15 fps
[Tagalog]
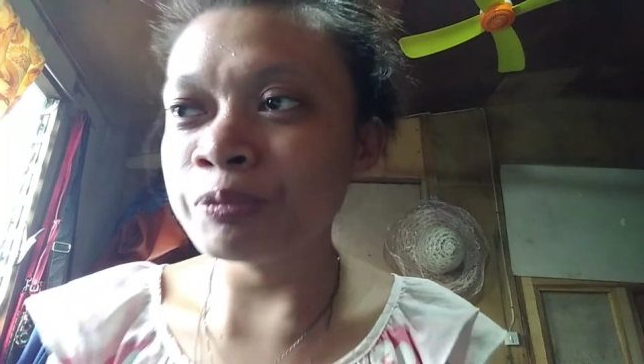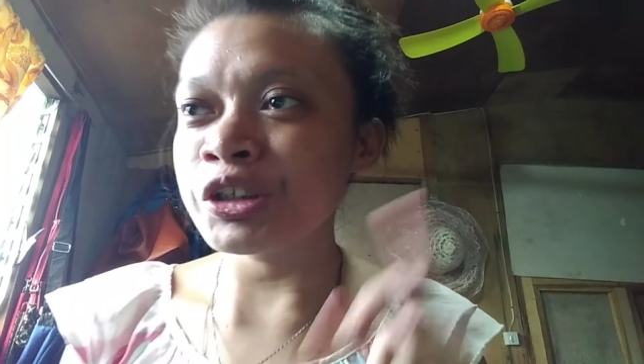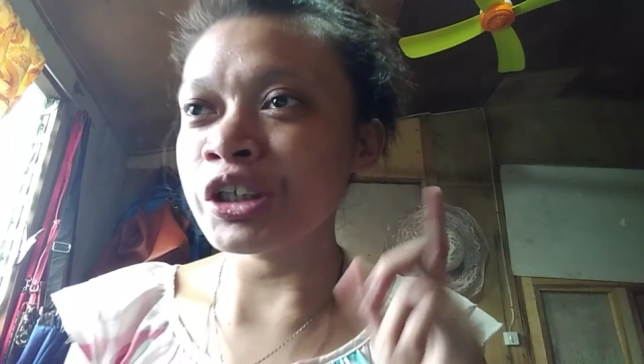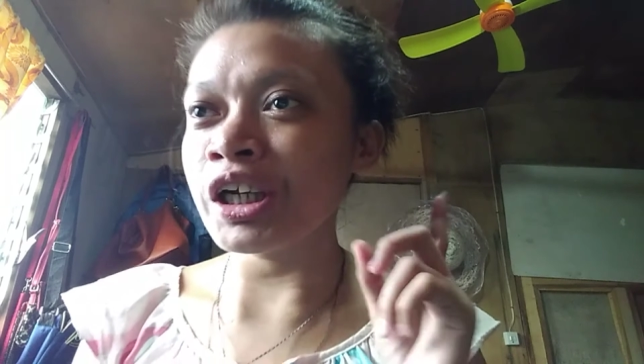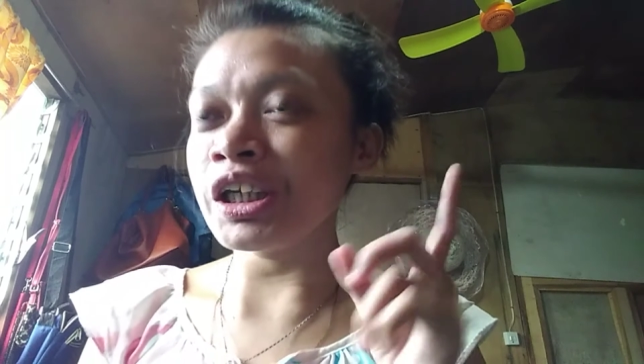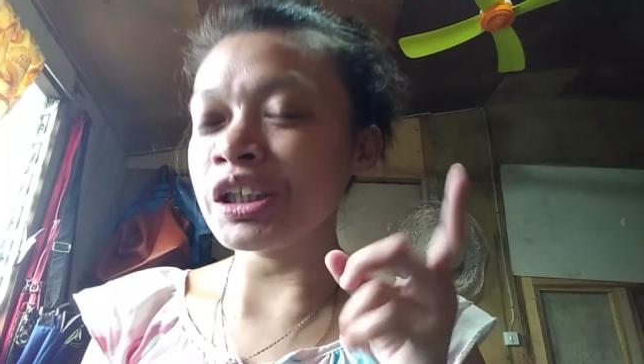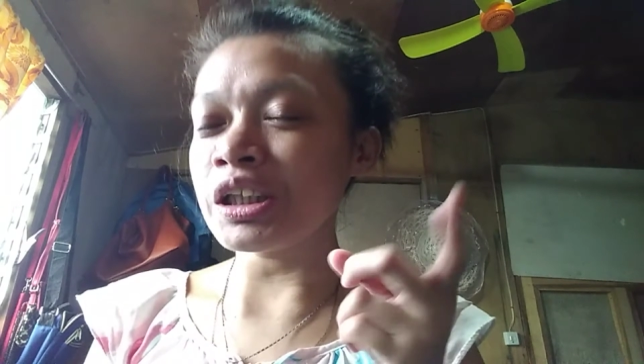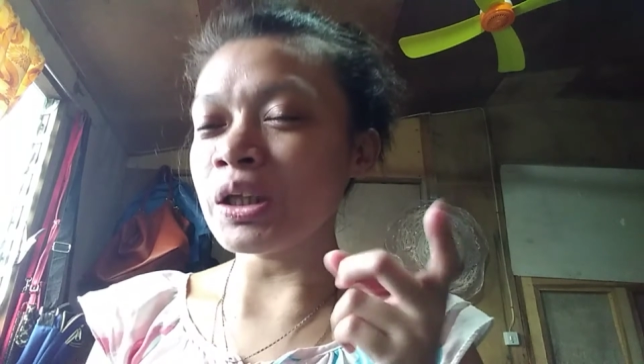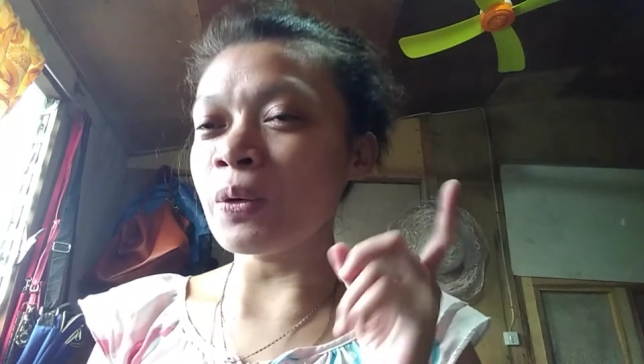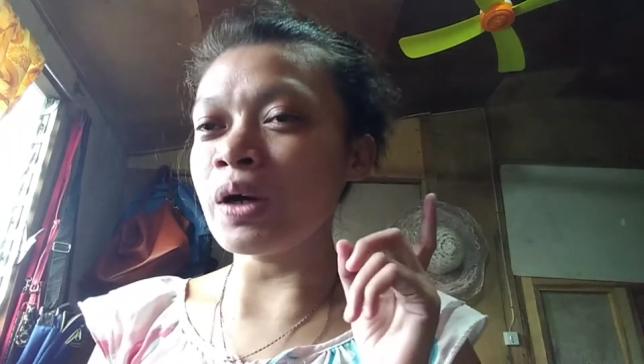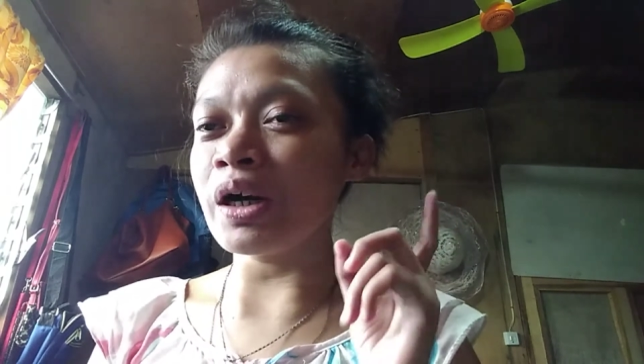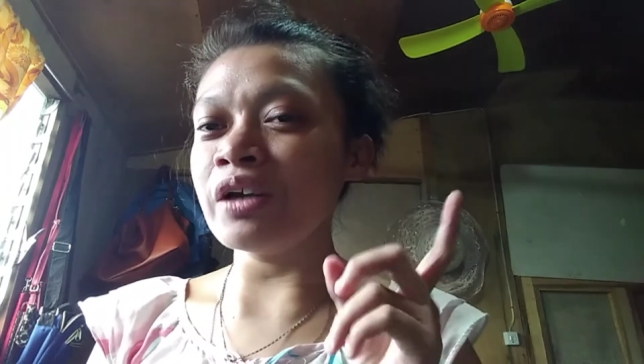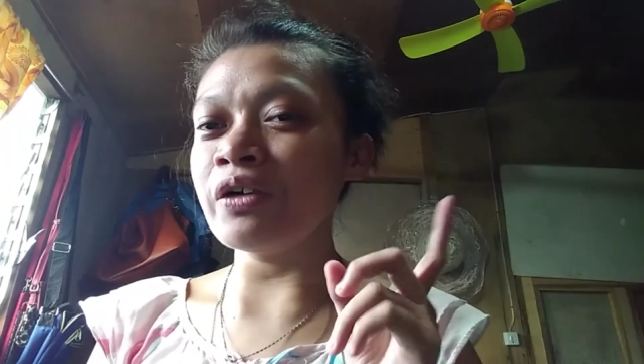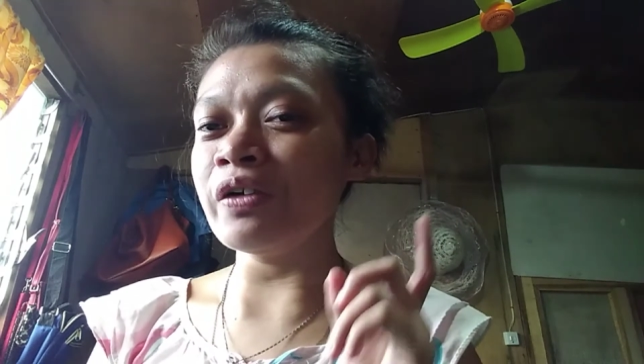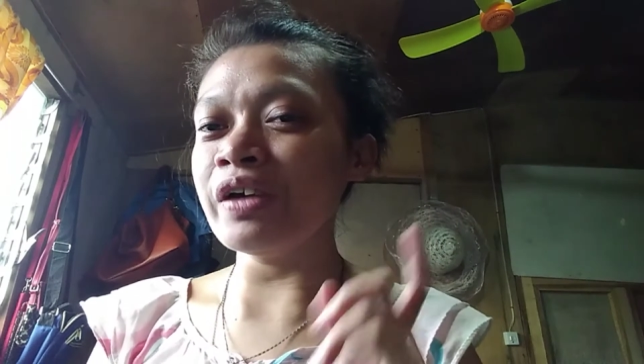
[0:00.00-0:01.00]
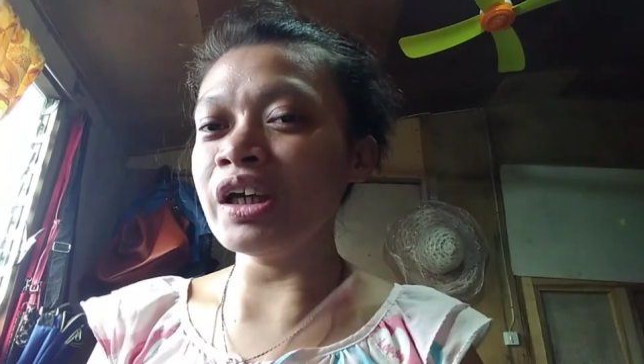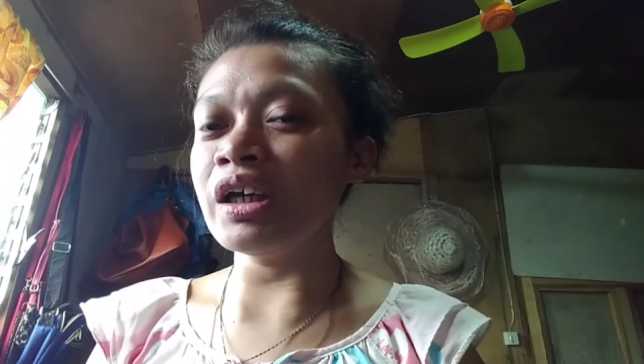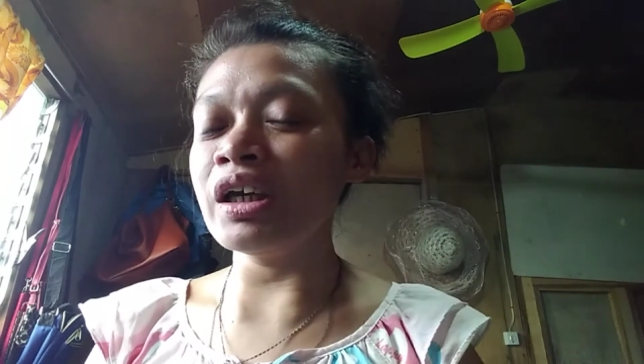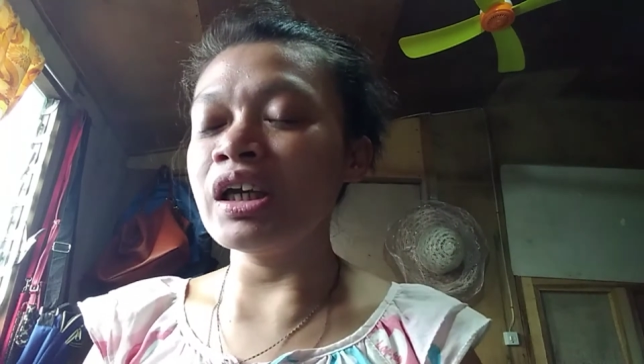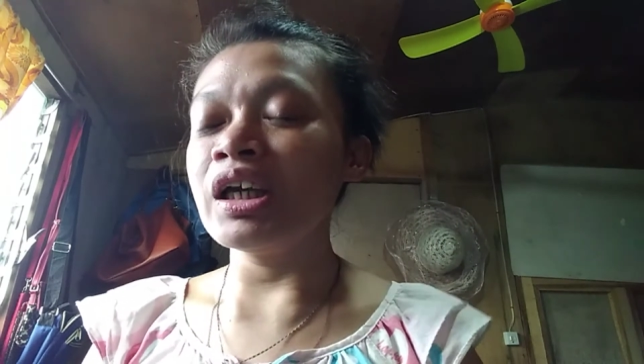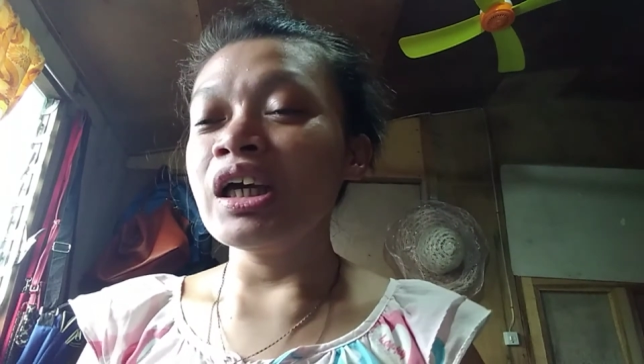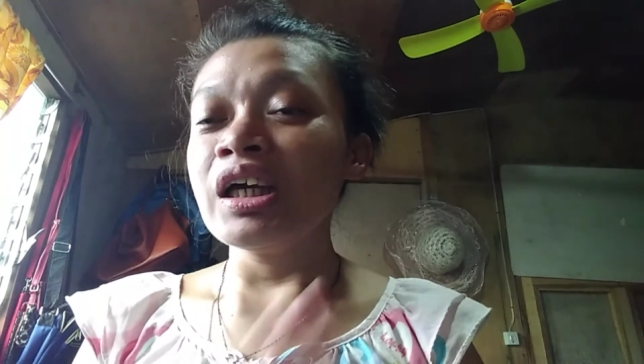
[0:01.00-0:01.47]
sakita ko gano'n eh
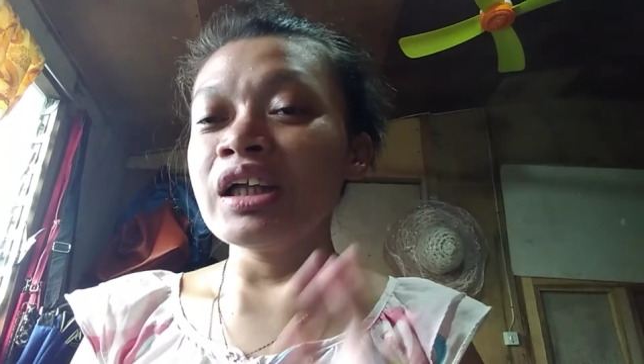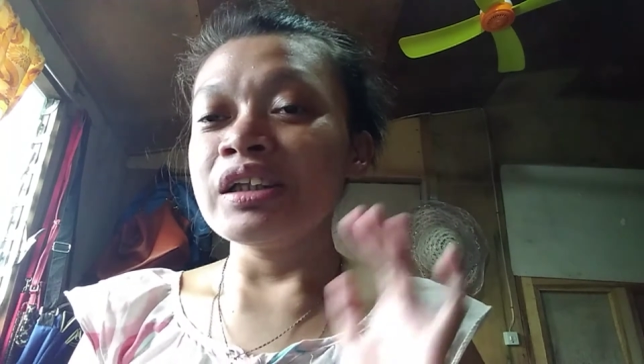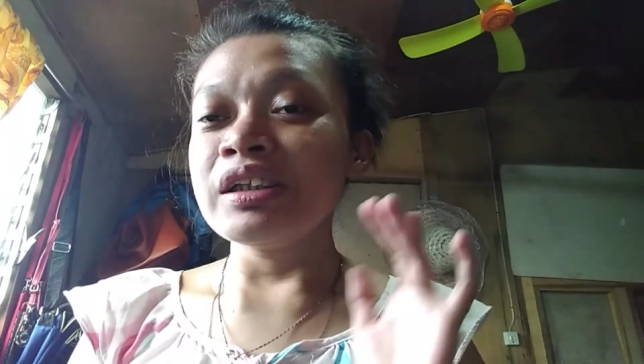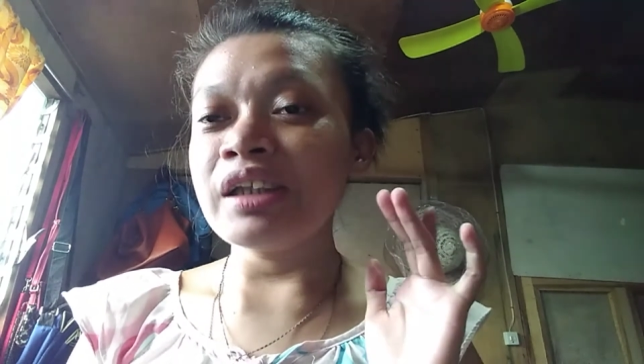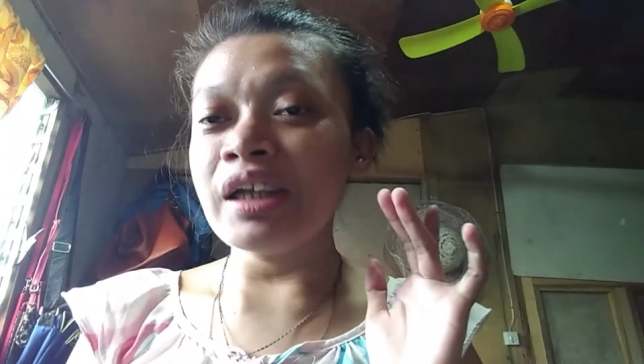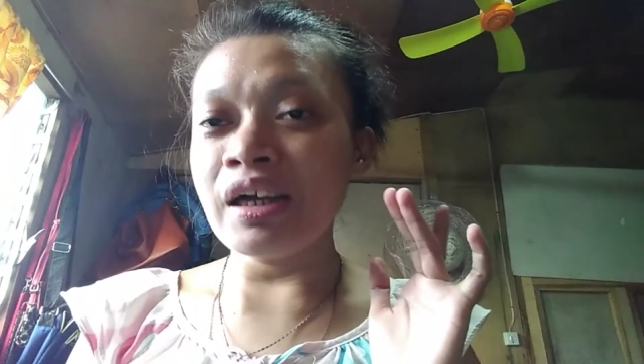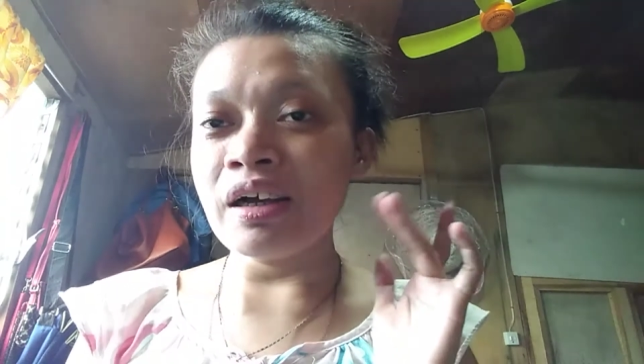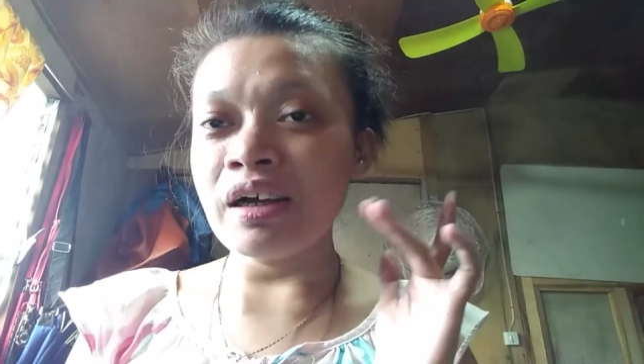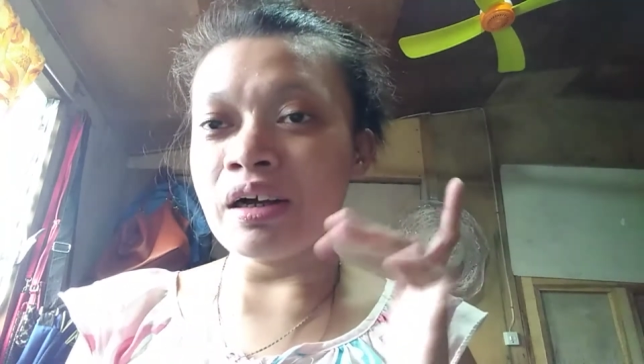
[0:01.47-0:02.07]
na